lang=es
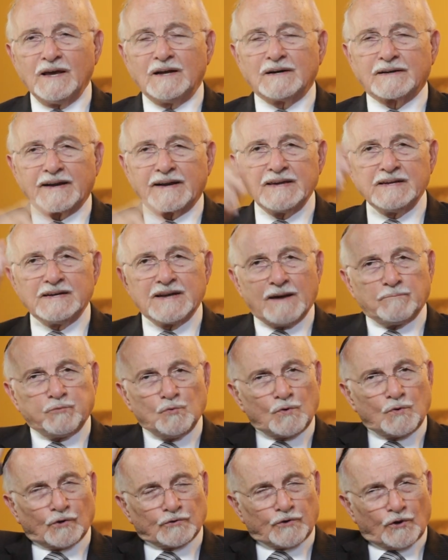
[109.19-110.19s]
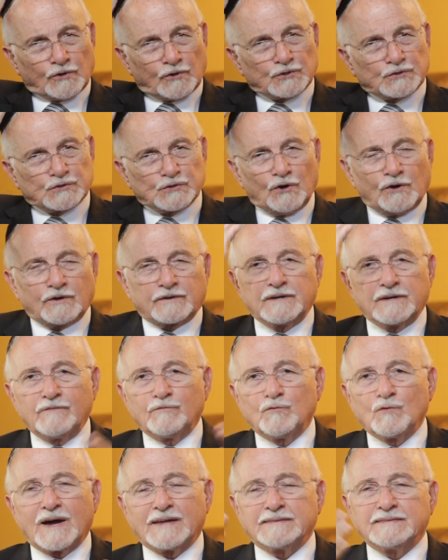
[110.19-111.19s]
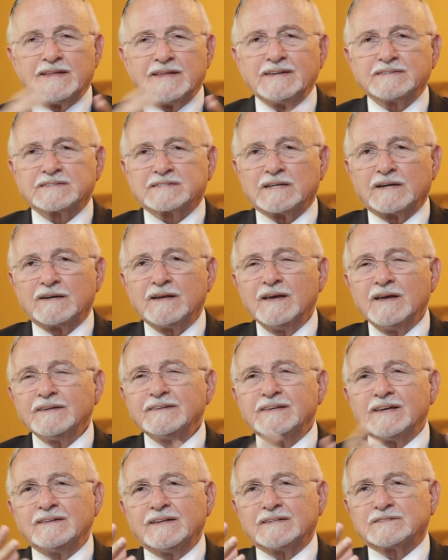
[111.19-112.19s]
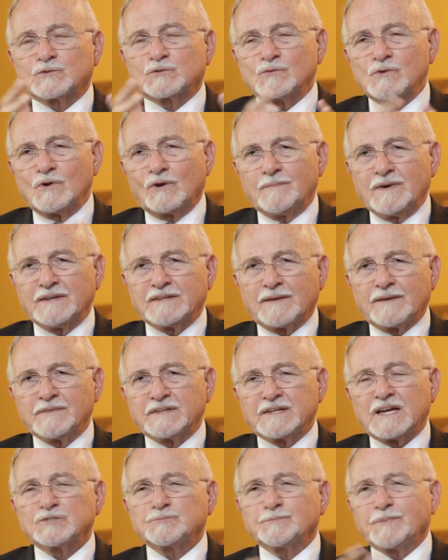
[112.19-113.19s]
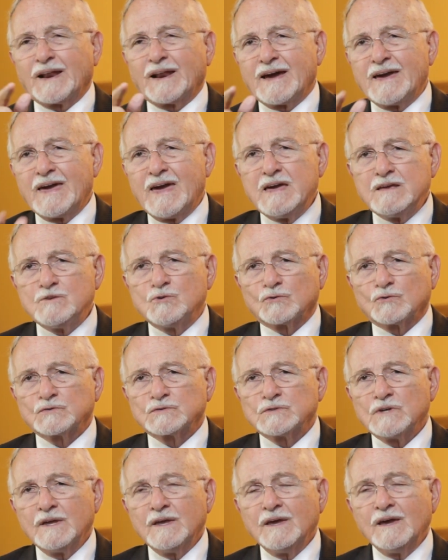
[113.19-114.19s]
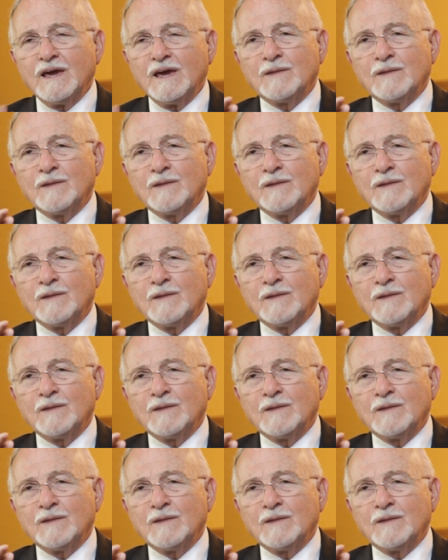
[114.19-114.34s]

el rey Nabucodonosor, Nebuchadnezzar, quien destruyó el Beit Para ellos,